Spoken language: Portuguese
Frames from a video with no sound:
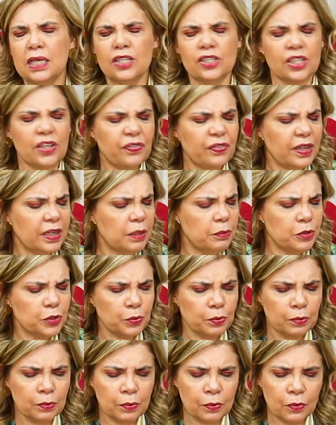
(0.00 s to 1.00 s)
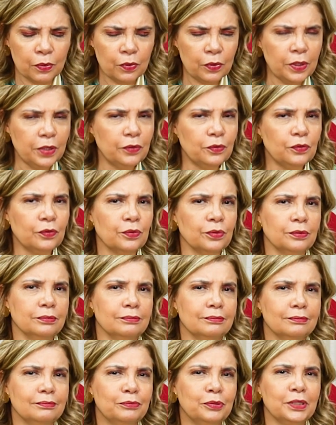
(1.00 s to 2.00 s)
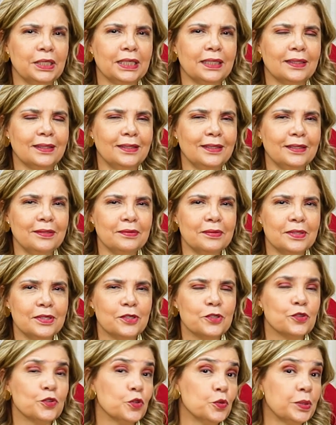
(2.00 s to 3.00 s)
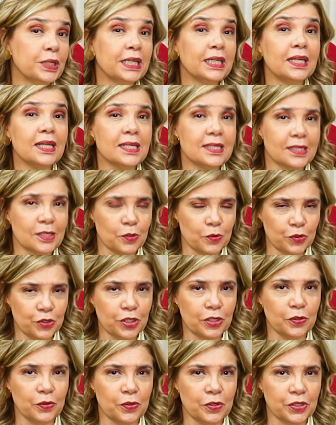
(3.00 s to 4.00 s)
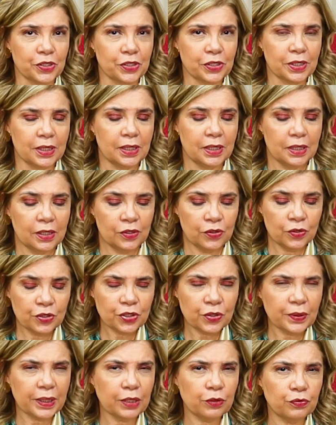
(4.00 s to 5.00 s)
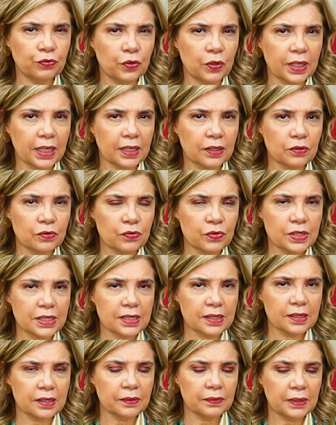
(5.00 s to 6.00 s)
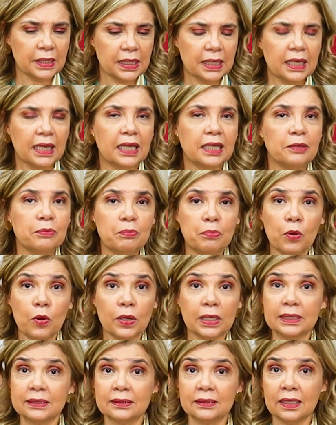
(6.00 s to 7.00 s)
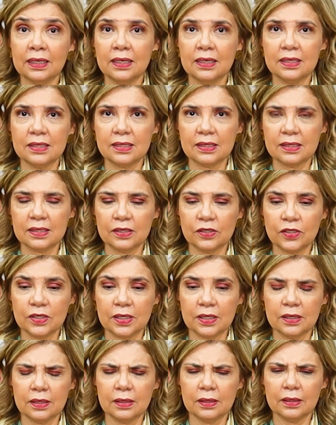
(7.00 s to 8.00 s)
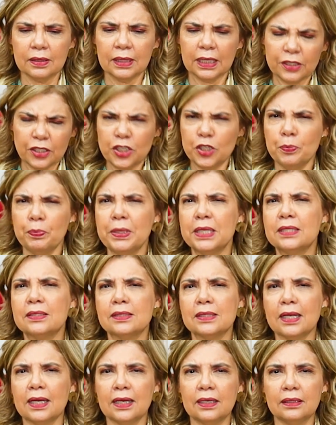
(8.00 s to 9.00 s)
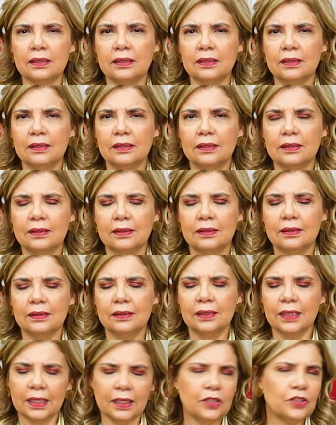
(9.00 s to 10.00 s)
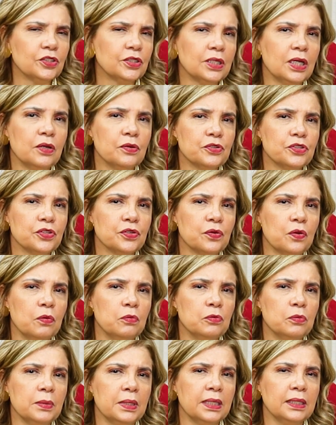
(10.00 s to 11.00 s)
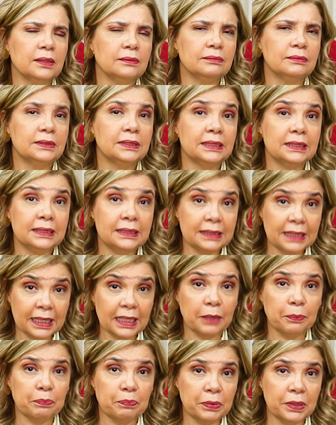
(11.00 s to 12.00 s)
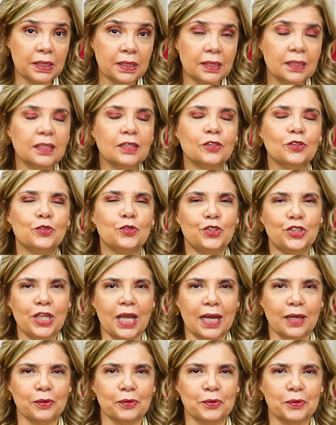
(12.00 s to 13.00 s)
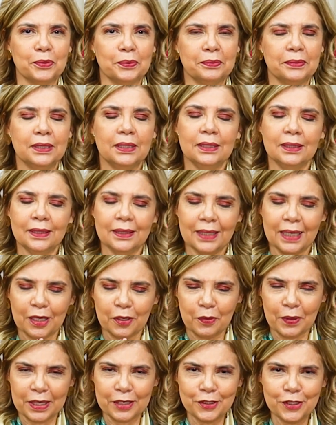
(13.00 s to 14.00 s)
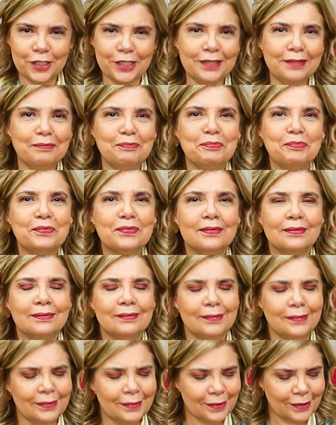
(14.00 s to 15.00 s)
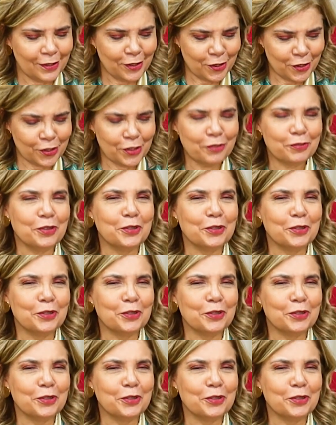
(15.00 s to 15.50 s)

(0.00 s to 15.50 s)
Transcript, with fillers: Já falamos muito por aqui sobre a relação dialógica. E hoje eu quero focar com você a importância de da gente pensar na Gestalt como uma terapia do diálogo. Aguarde aí que já